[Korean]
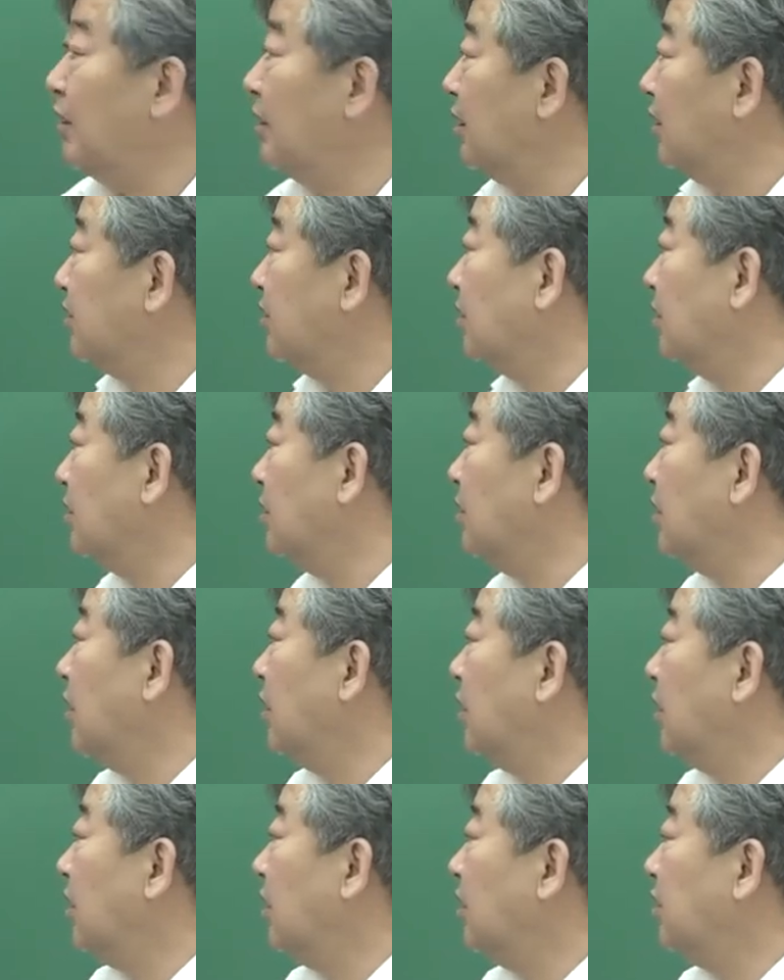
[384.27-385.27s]
그래서
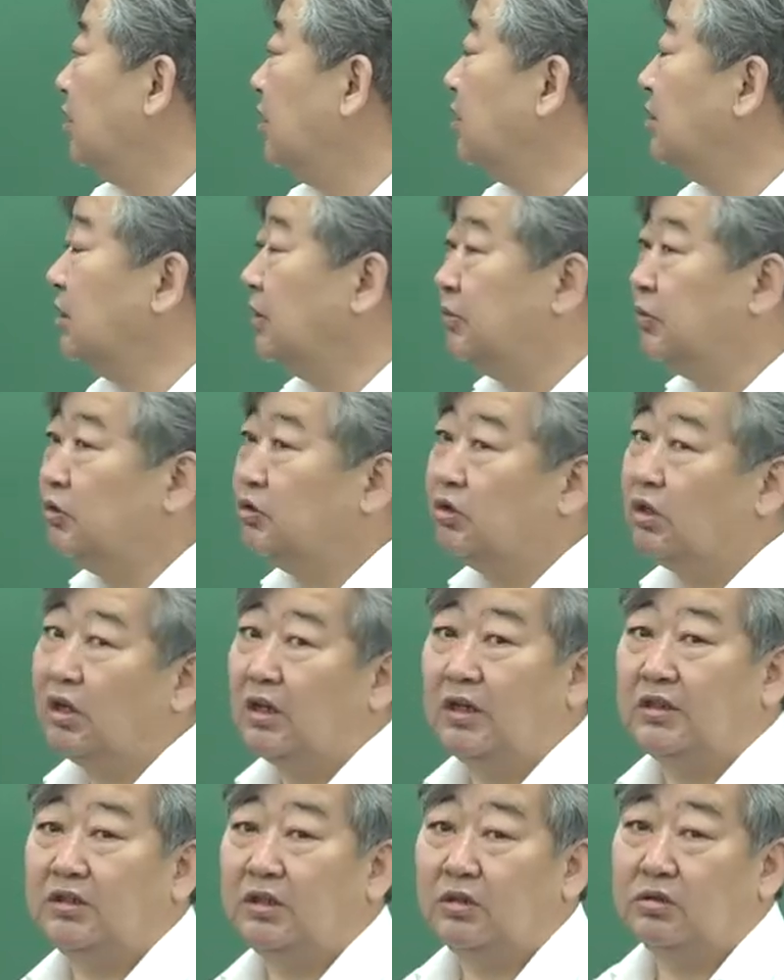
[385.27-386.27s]
이 등급
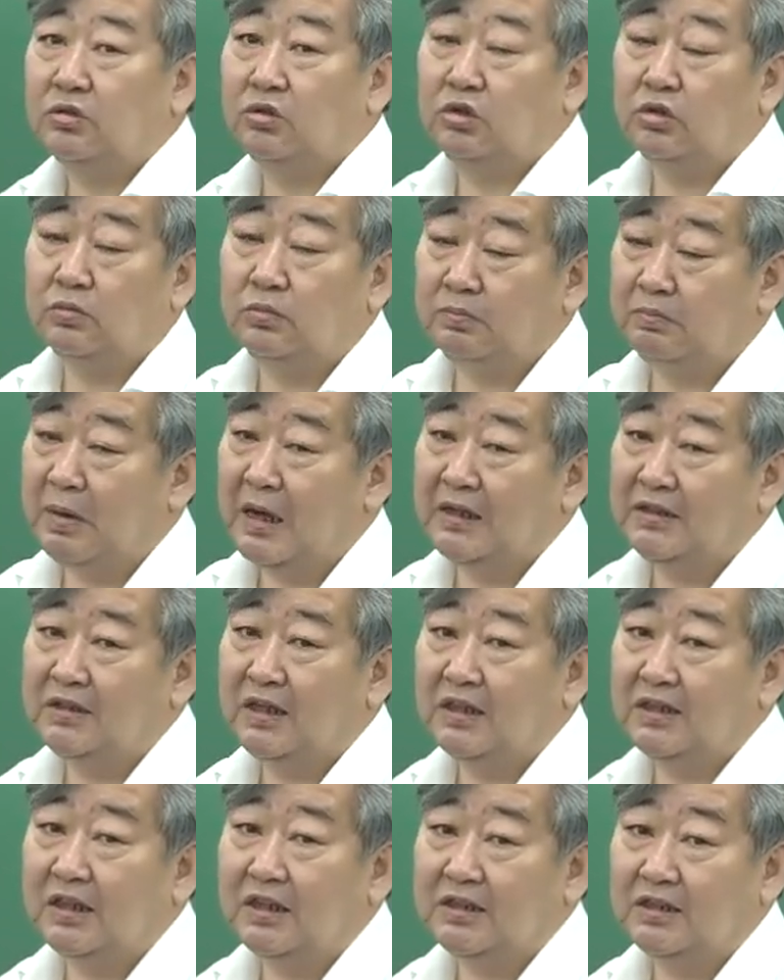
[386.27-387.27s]
규격에서 충
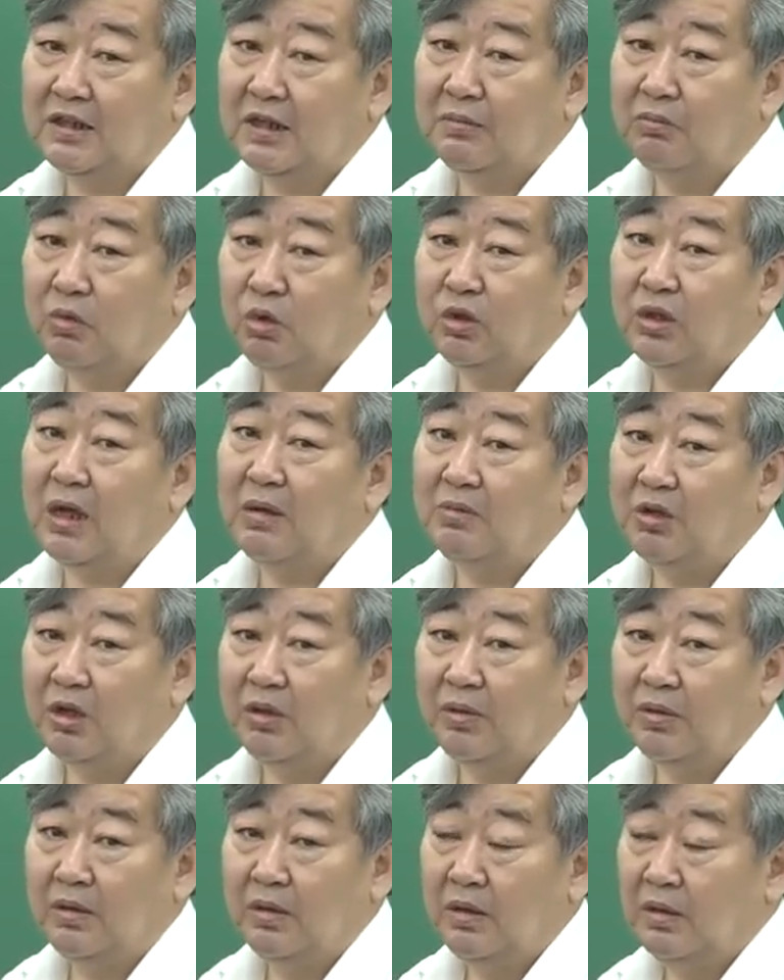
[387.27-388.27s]
반타작 이상
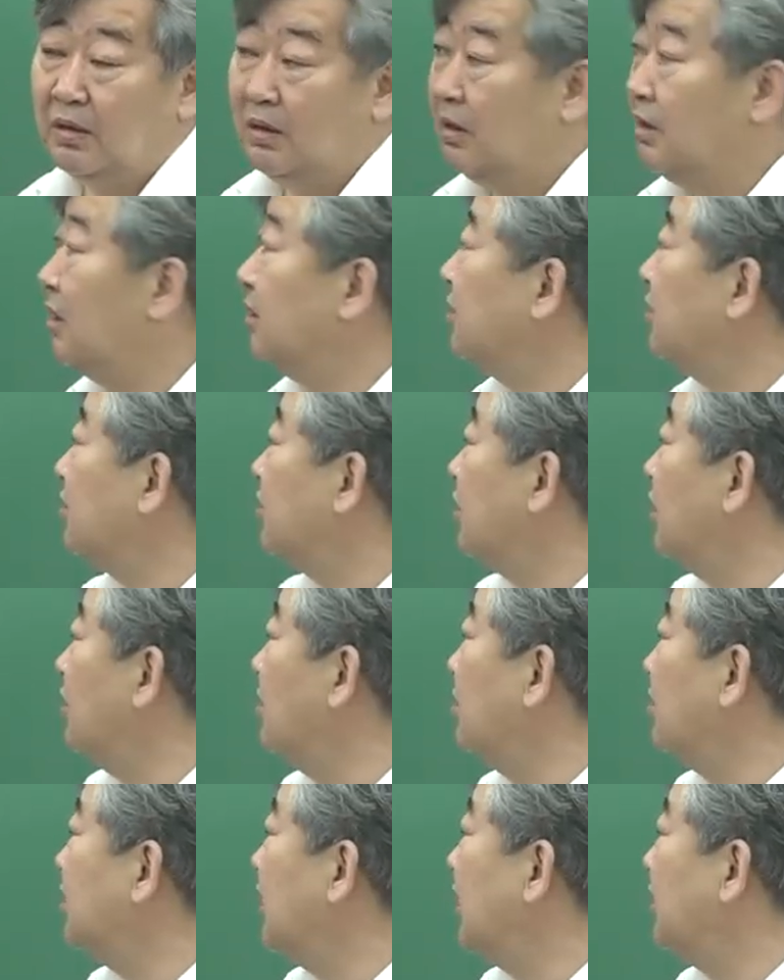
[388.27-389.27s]
못하면 그래서
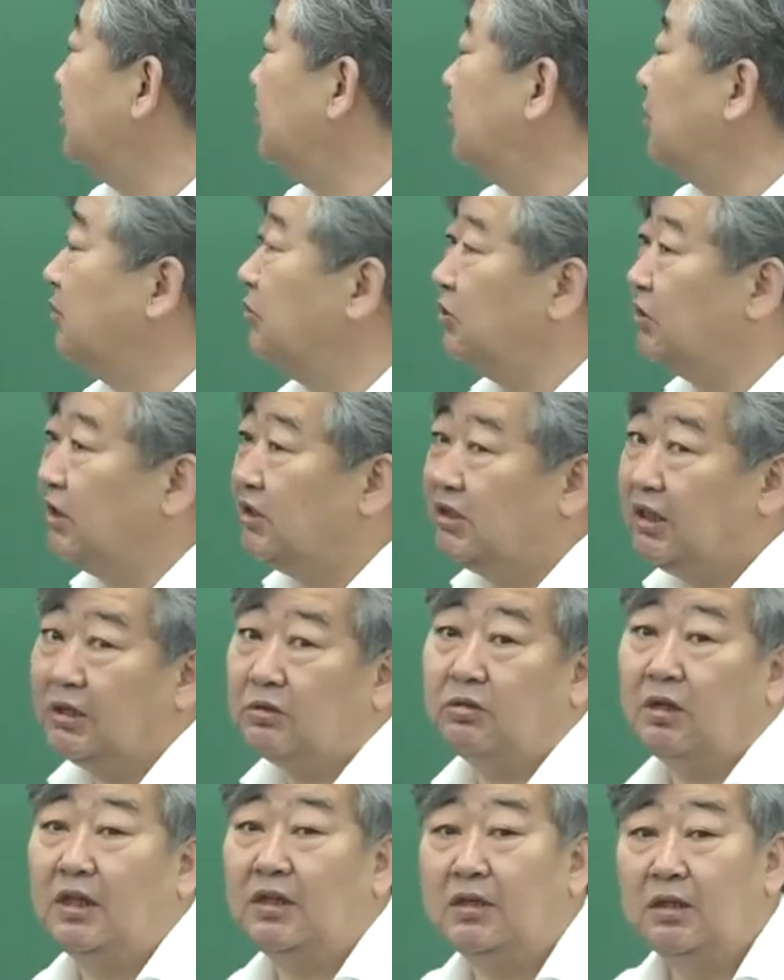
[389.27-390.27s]
절 40점 중에
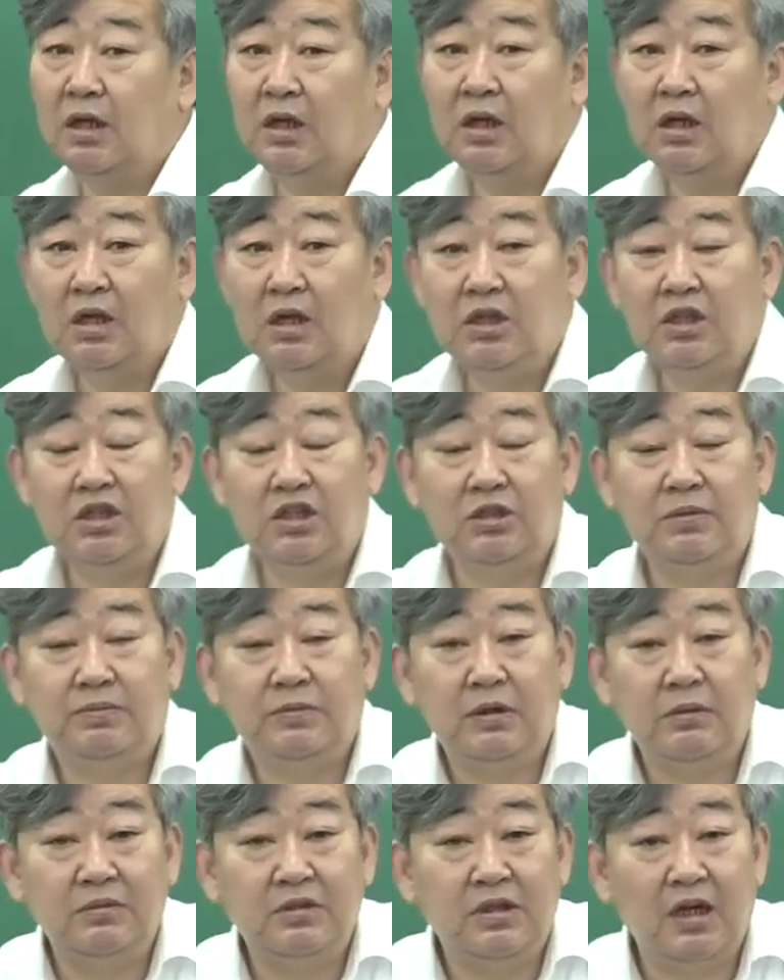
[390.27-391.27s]
최소한
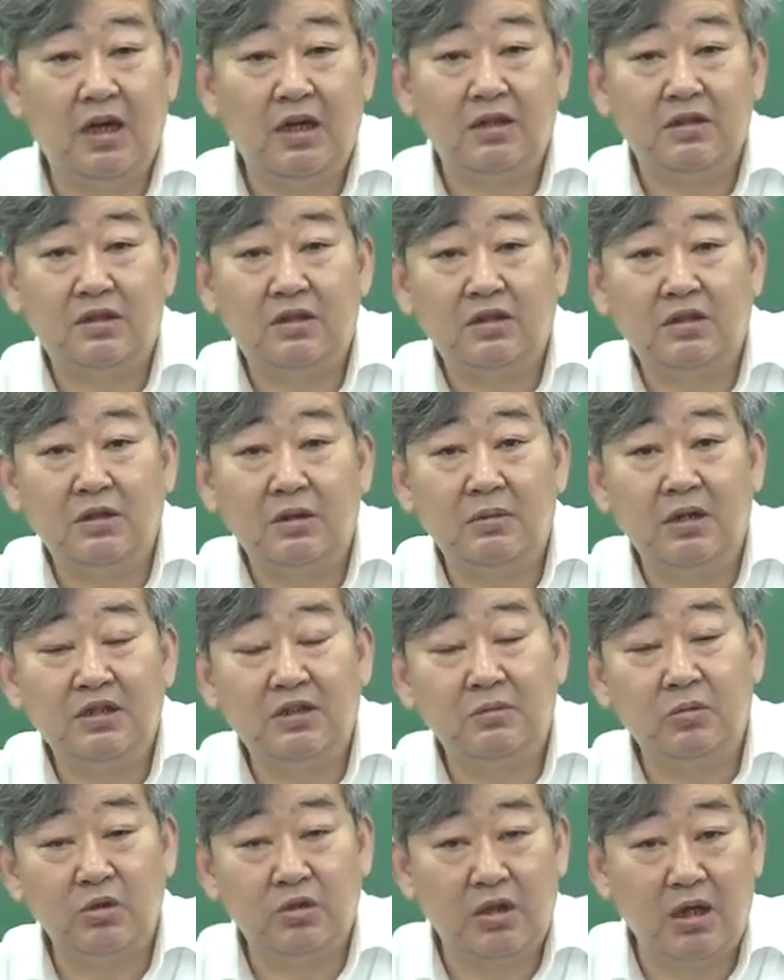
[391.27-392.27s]
20점 이상
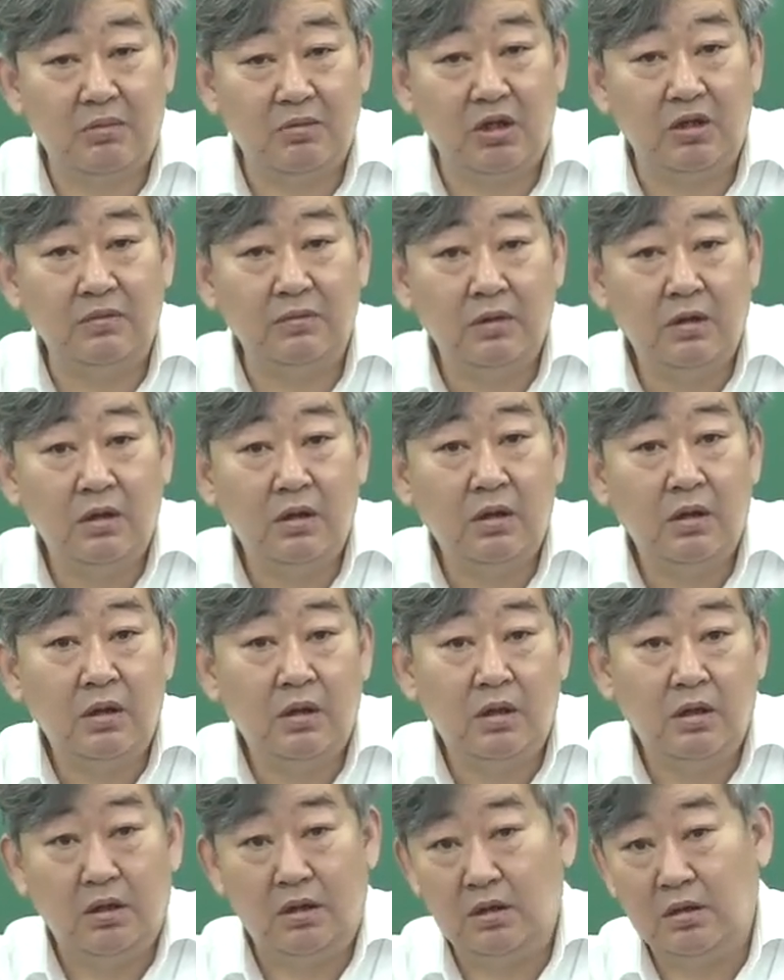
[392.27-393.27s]
득점하지 못하면
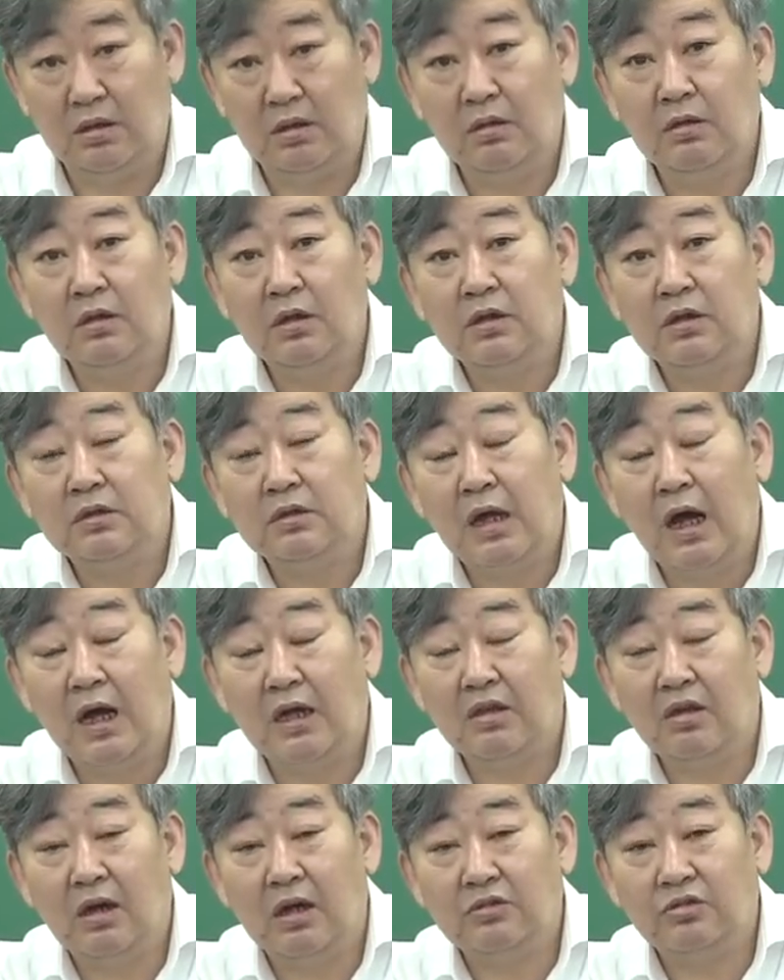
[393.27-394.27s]
예,
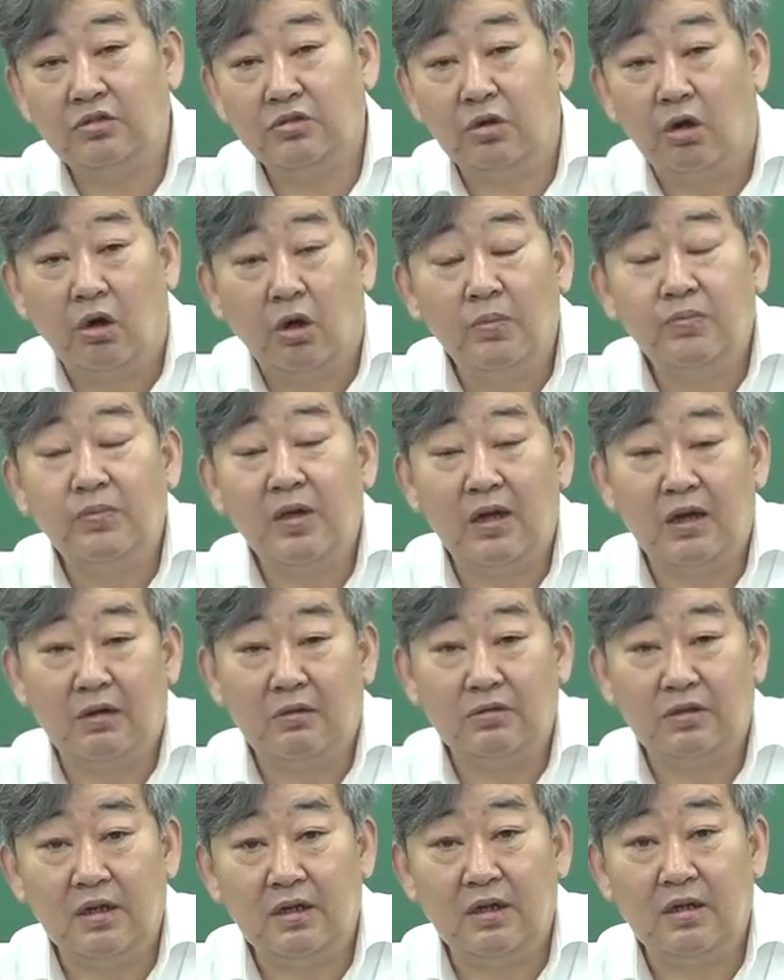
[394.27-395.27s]
합격할 수
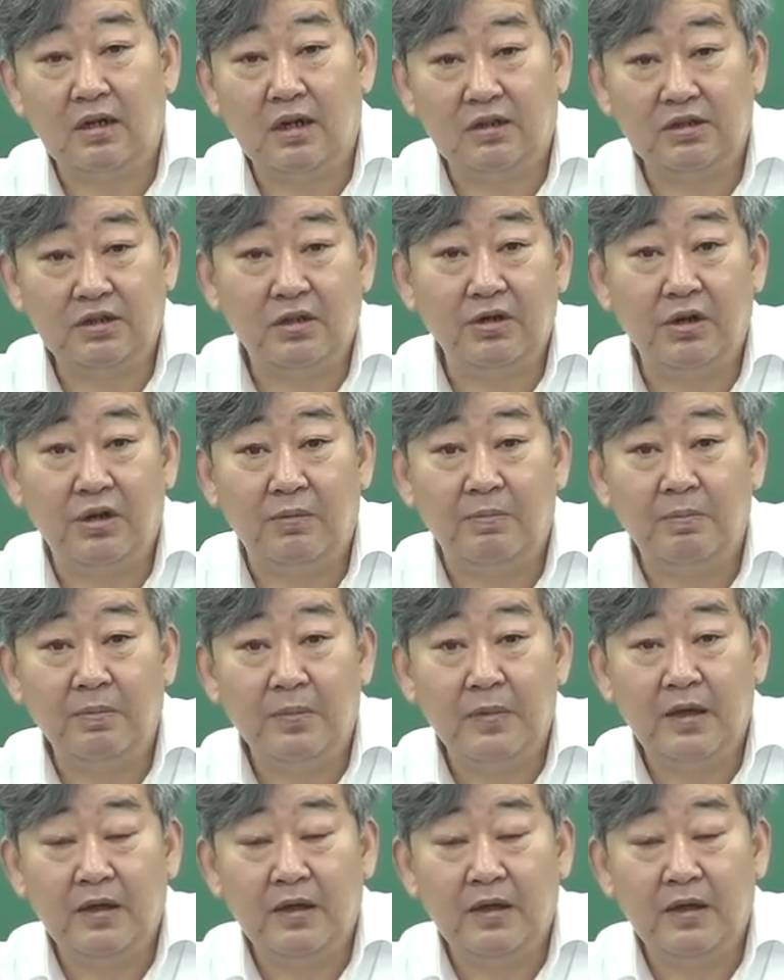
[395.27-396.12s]
없다라고 생각을 하셔요.